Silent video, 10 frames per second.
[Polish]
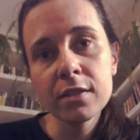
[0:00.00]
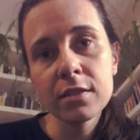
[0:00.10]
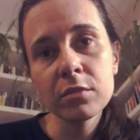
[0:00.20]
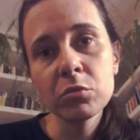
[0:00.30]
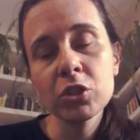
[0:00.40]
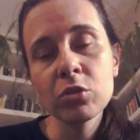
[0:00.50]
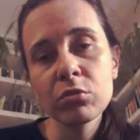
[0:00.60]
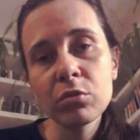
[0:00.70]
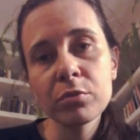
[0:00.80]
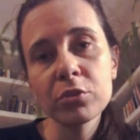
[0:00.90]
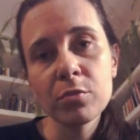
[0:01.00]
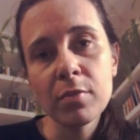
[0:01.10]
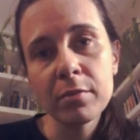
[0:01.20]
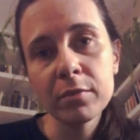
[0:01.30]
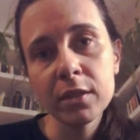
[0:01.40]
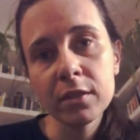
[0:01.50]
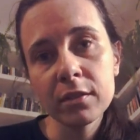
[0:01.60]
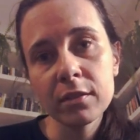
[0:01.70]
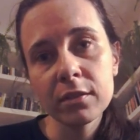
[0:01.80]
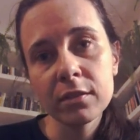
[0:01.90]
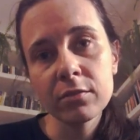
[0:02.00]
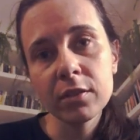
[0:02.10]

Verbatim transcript: z tymi szczególnymi potrzebami e,